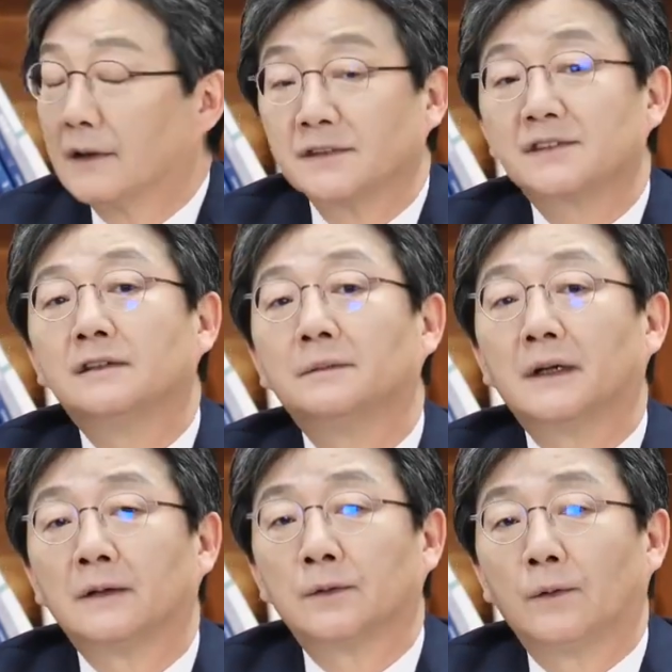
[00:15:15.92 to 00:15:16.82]
그래서
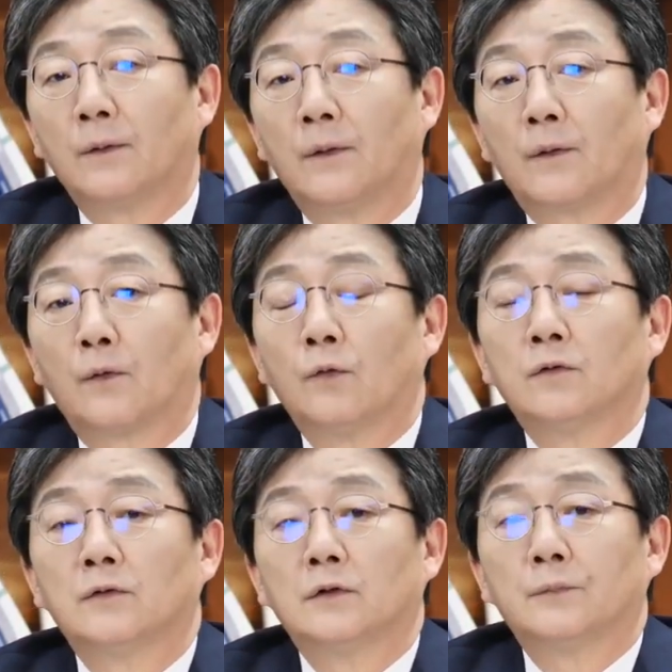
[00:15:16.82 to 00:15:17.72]
지금이라도
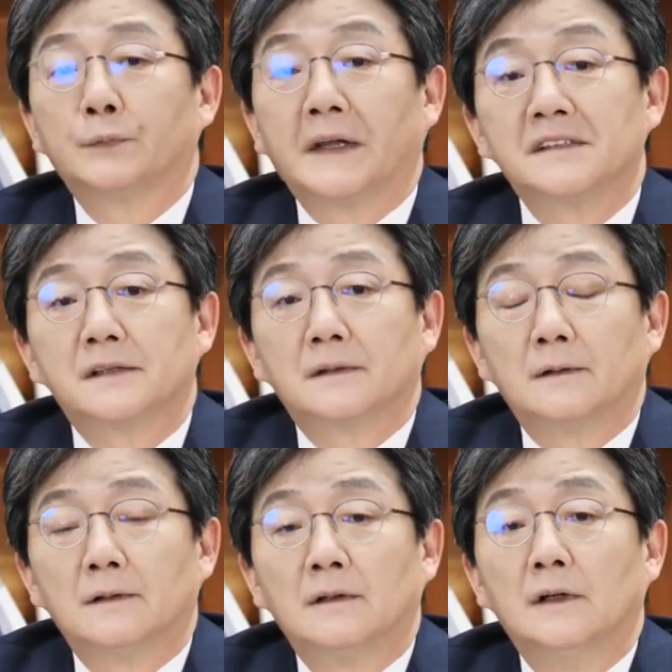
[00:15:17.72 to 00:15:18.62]
공급
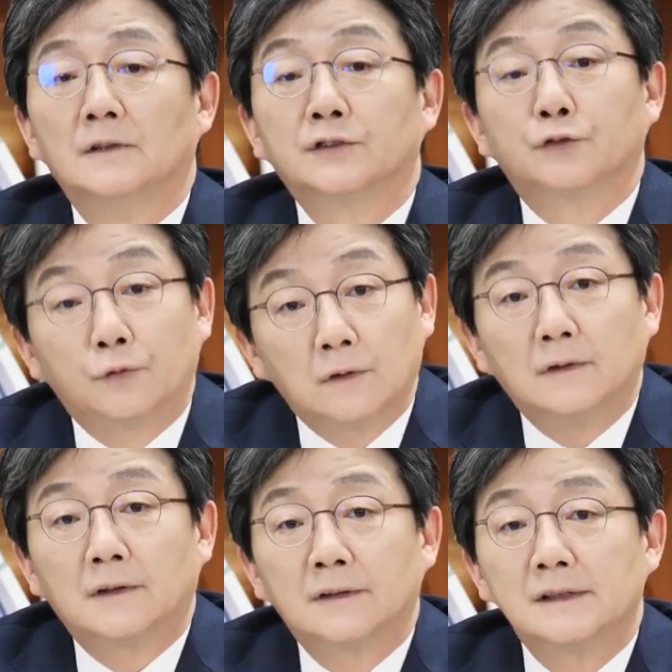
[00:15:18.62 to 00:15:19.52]
대책을
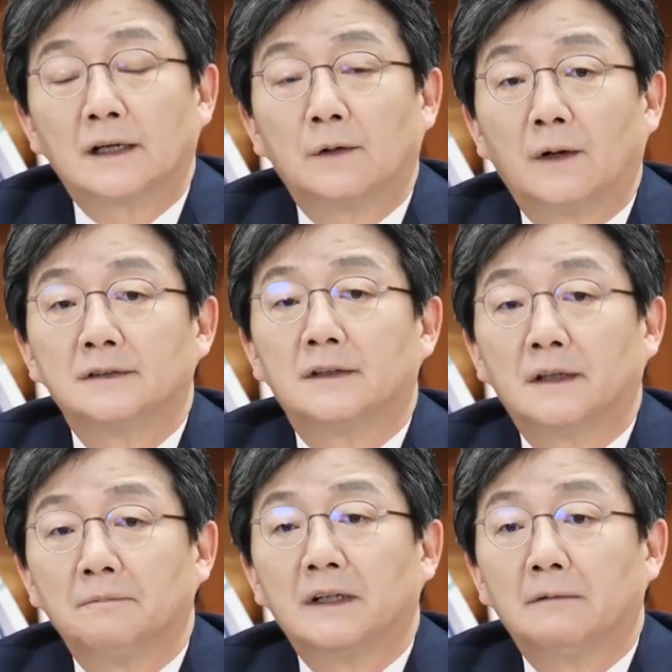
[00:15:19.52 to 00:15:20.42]
서두르는 것은 제가
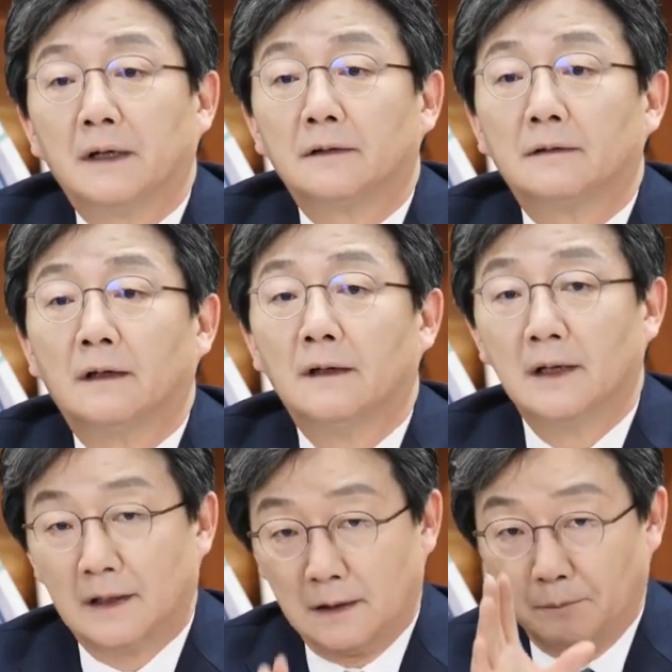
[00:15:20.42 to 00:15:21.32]
환영을 합니다만은
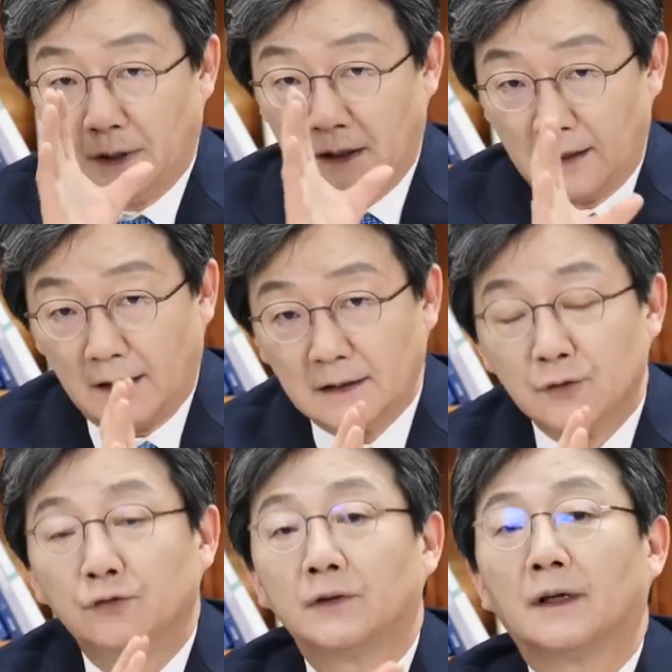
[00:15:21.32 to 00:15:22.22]

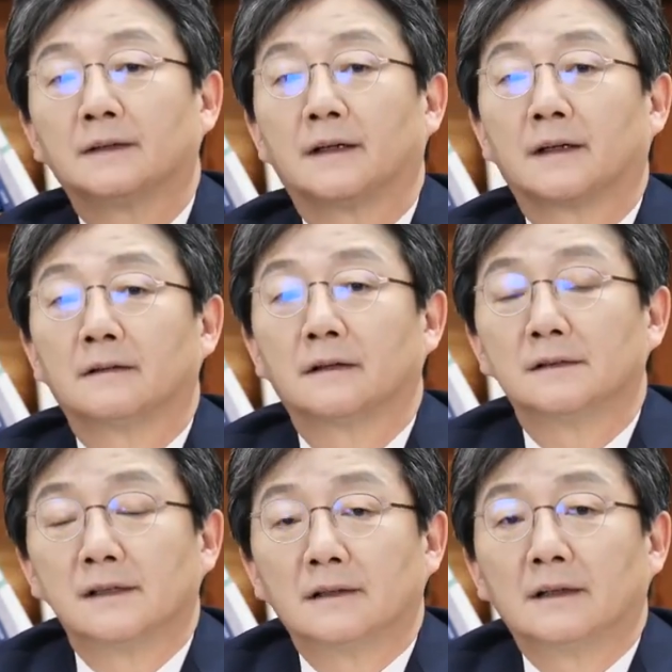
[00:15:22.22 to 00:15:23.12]
민간이 중요하다라는
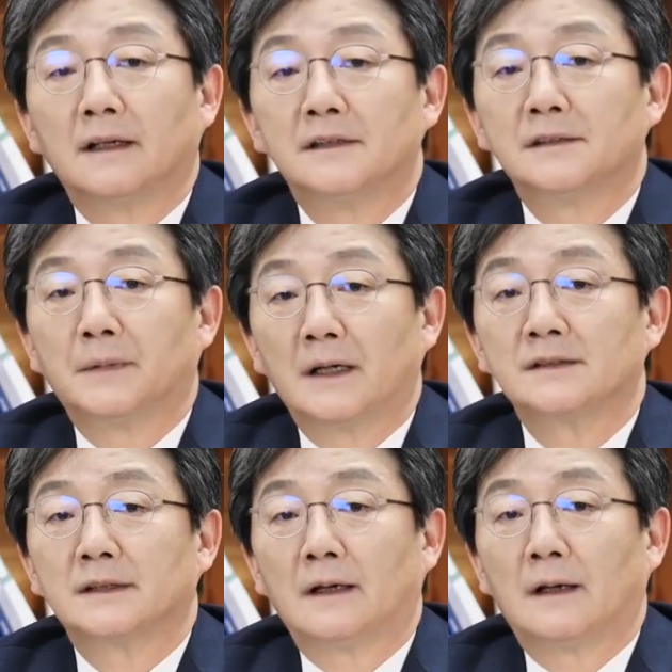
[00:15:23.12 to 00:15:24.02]
걸 절대 잊지
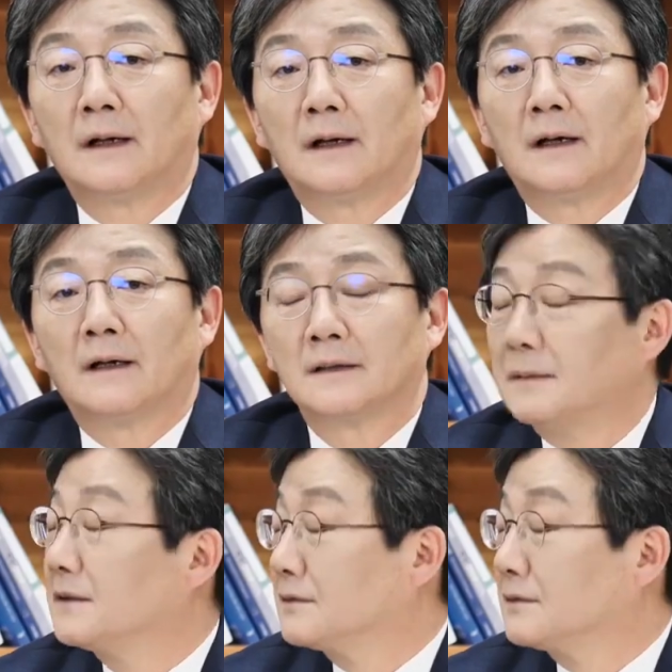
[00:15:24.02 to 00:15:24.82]
마시라 그